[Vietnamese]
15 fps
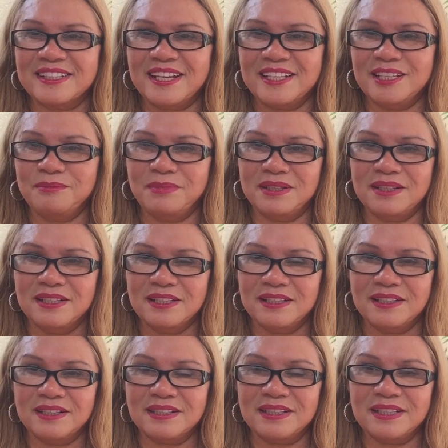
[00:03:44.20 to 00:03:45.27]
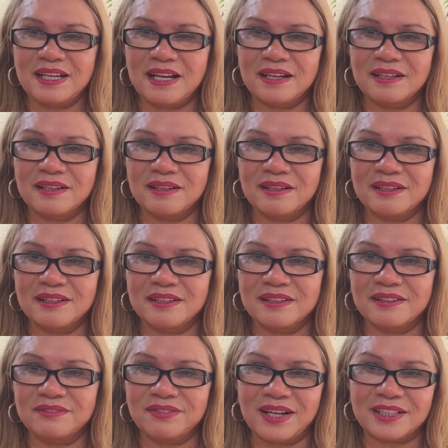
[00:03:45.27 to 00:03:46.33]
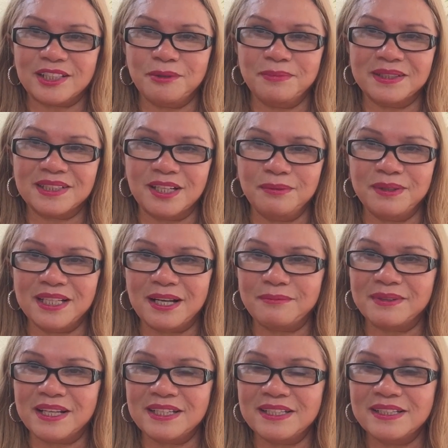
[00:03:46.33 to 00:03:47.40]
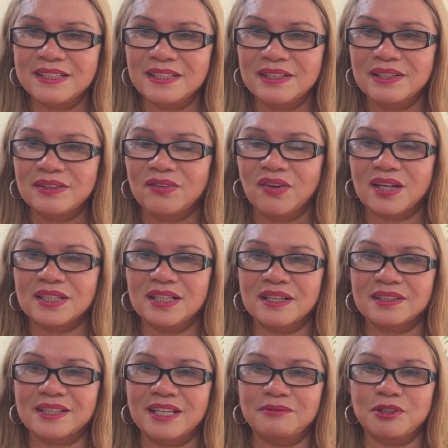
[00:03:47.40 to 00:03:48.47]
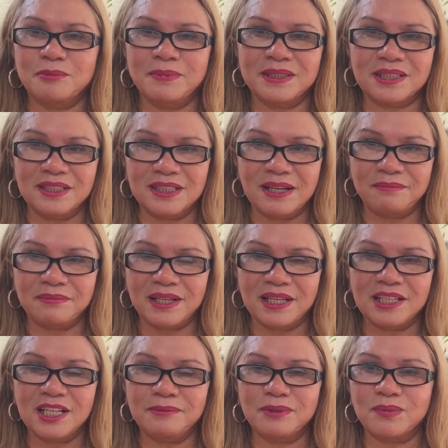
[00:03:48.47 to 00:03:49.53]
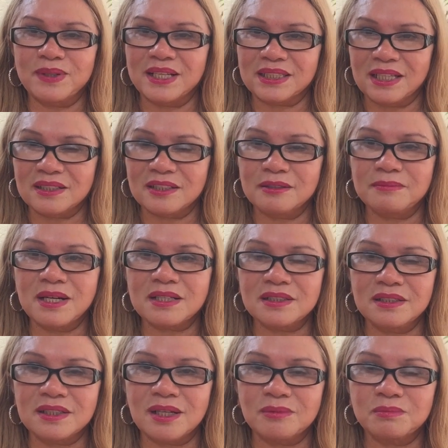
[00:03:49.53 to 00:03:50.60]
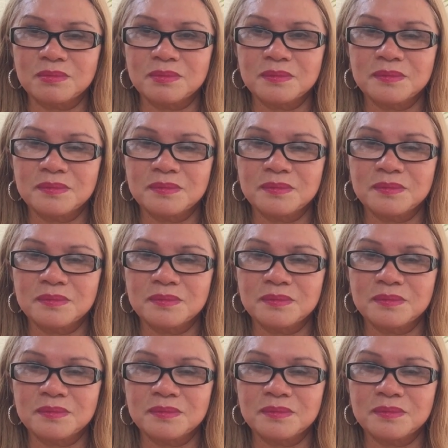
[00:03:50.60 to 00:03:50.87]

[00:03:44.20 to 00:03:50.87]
thay vì mình à, đi ăn vặt thì mình tự mình làm lấy hoặc đi ăn tiệm thì mình tự làm lấy làm cũng hà tiện được bớt được không